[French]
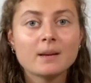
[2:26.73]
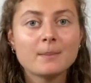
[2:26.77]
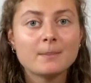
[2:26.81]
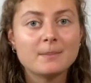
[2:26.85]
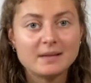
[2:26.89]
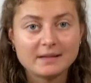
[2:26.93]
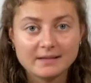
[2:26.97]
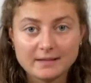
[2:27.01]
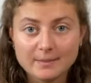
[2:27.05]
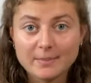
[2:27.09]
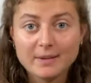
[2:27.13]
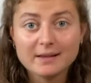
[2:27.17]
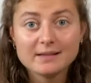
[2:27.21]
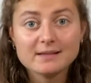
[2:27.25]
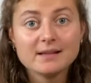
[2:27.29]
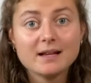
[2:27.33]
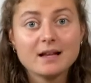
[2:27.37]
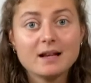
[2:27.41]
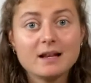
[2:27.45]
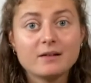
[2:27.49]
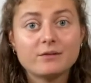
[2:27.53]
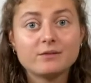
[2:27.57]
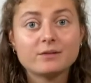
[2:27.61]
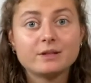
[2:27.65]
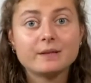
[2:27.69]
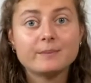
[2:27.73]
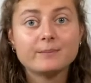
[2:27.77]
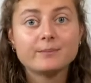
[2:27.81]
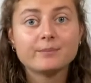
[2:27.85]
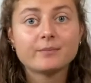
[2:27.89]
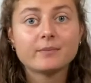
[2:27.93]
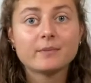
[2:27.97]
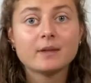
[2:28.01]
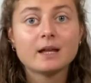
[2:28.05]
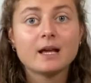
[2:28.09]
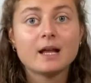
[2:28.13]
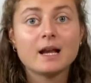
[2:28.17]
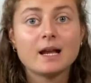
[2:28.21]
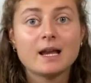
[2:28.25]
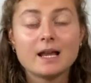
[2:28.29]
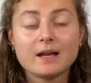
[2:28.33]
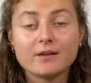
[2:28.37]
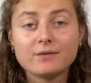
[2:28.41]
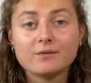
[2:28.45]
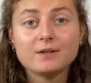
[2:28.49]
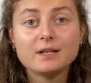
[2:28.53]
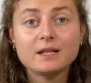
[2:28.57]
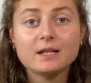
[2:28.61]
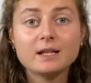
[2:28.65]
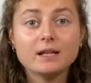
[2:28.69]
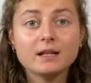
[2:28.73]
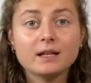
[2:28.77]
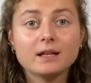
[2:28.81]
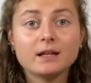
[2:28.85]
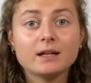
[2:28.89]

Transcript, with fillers: Mais c'est pas ça la vie. La vie,